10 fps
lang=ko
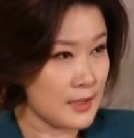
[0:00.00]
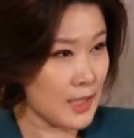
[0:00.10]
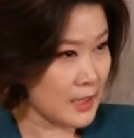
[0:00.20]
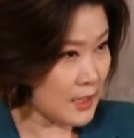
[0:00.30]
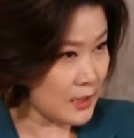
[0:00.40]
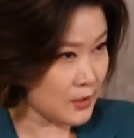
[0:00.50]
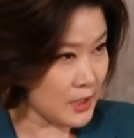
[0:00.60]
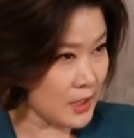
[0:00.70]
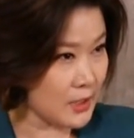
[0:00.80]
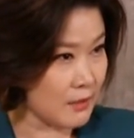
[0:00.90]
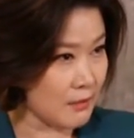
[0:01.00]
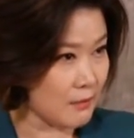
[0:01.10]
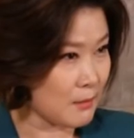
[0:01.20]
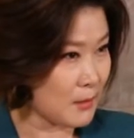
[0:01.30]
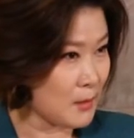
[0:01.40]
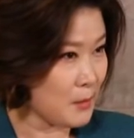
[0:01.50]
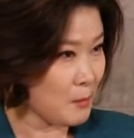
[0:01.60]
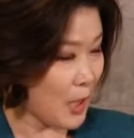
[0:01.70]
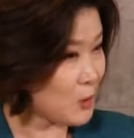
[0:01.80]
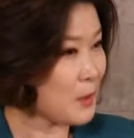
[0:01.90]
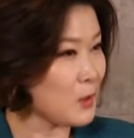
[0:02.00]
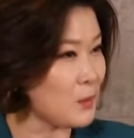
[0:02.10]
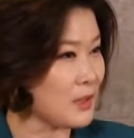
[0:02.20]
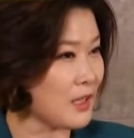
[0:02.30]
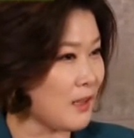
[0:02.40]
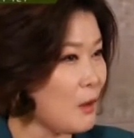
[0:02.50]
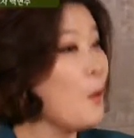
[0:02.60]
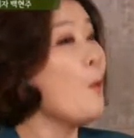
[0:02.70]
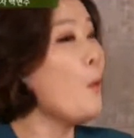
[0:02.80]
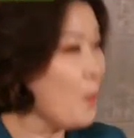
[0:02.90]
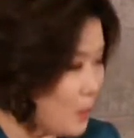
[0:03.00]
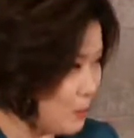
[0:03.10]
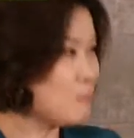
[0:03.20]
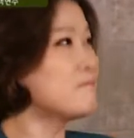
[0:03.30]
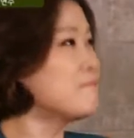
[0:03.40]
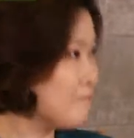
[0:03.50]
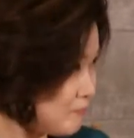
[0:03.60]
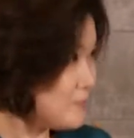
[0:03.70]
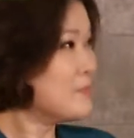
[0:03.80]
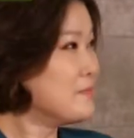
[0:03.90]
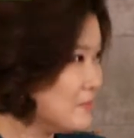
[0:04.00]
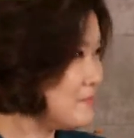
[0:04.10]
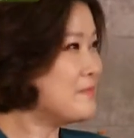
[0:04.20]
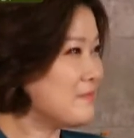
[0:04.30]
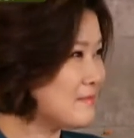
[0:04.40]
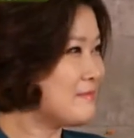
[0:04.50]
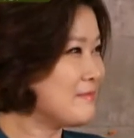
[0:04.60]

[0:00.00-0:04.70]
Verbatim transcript: 자기 리액션 짱이에요. 바로바로 바로 옵니다. 오! 음, 음.